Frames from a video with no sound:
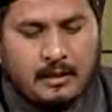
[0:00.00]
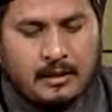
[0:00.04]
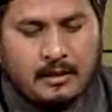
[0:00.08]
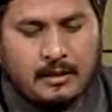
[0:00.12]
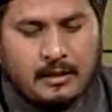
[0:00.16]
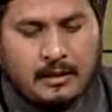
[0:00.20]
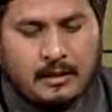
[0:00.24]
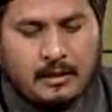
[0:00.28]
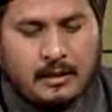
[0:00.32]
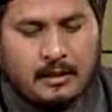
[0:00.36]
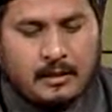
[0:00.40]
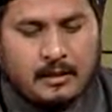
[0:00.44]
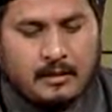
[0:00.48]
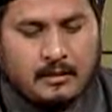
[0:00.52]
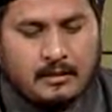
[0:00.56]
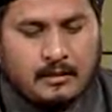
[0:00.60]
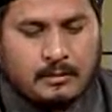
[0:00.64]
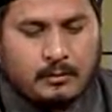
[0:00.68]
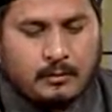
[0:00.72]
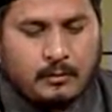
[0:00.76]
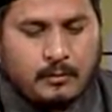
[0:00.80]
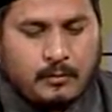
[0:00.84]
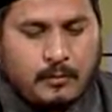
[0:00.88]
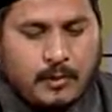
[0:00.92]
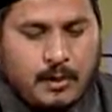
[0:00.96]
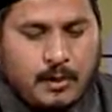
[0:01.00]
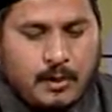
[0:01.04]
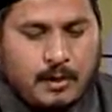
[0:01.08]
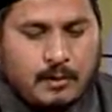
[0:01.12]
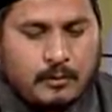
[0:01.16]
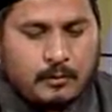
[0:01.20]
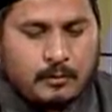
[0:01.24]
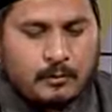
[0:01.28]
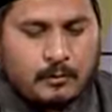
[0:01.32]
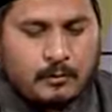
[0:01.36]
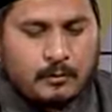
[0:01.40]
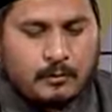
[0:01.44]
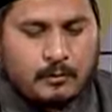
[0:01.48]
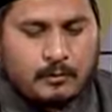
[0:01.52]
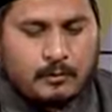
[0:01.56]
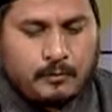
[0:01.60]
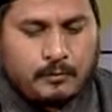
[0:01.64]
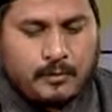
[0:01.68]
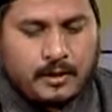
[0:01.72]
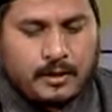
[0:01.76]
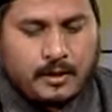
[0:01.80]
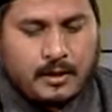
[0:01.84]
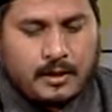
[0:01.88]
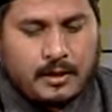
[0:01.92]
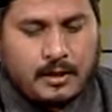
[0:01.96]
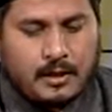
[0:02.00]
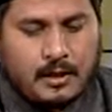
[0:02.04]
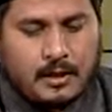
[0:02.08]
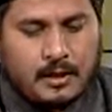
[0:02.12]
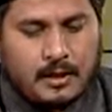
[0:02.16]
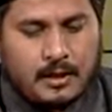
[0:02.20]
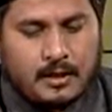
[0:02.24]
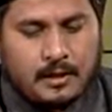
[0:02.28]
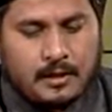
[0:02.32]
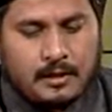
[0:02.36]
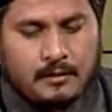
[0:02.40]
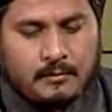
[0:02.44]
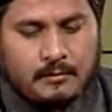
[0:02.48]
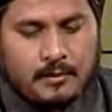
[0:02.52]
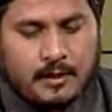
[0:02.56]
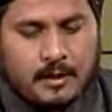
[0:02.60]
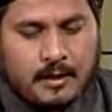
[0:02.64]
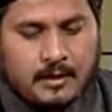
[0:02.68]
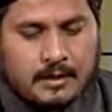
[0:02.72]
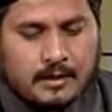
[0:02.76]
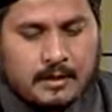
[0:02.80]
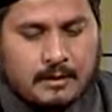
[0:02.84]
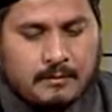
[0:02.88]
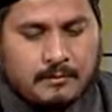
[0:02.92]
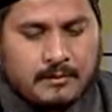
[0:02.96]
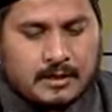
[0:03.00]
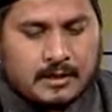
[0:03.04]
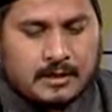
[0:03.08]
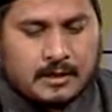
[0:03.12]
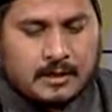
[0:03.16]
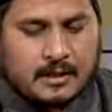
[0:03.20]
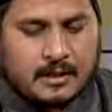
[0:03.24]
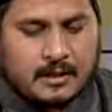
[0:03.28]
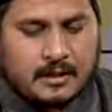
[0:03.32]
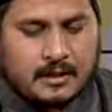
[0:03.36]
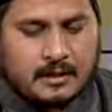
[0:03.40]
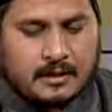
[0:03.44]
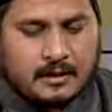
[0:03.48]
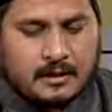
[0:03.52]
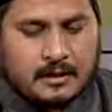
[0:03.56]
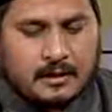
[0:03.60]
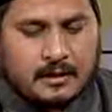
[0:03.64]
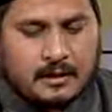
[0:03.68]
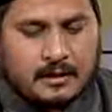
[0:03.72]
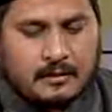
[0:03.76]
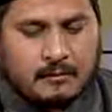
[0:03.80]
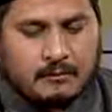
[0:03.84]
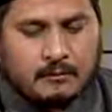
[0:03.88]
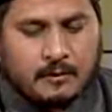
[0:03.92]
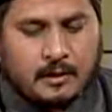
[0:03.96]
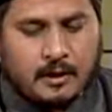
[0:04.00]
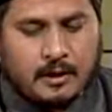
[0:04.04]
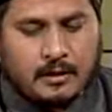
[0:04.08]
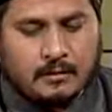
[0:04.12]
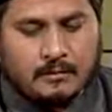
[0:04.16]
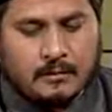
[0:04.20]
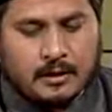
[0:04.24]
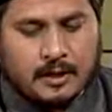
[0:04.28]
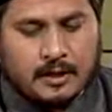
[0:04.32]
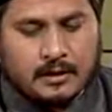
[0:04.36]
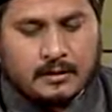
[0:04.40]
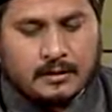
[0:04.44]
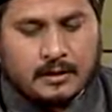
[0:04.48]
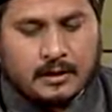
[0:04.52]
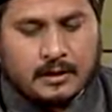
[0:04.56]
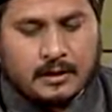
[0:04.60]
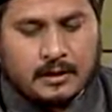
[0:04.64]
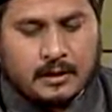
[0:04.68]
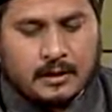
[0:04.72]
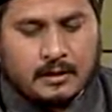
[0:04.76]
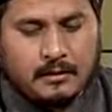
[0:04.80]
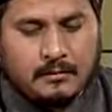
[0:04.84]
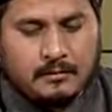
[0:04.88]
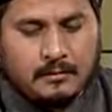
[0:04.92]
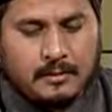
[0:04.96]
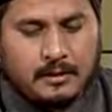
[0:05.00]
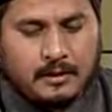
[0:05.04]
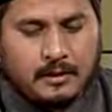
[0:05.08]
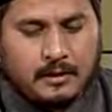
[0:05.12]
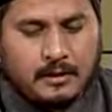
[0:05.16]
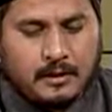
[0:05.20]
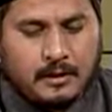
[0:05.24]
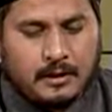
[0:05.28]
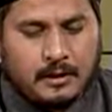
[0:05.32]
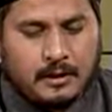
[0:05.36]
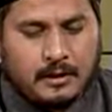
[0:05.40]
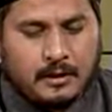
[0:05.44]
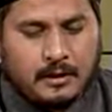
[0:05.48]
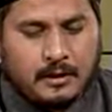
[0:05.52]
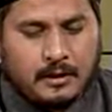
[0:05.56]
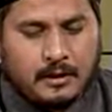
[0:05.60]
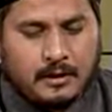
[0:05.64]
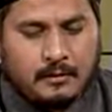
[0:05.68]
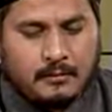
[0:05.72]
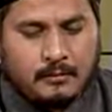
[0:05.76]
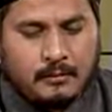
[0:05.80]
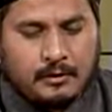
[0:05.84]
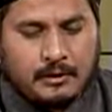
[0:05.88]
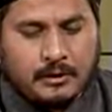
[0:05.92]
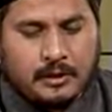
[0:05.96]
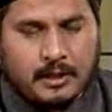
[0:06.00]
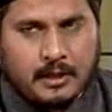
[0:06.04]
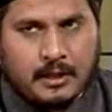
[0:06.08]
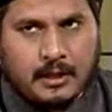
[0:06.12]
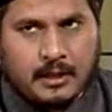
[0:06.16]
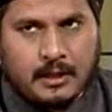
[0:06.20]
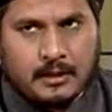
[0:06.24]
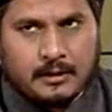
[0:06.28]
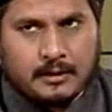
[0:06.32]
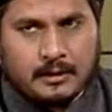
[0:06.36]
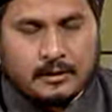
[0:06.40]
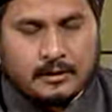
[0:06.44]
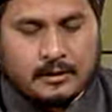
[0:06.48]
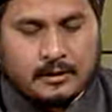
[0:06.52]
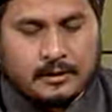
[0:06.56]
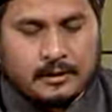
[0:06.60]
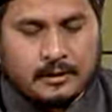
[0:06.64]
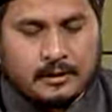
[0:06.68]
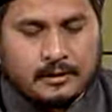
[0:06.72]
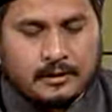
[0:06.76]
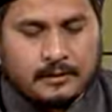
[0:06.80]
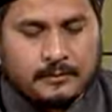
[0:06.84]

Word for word: नियल तुबा उदो मिन का लिबास मस्कनती व अमा तकलबी अदीम जनायती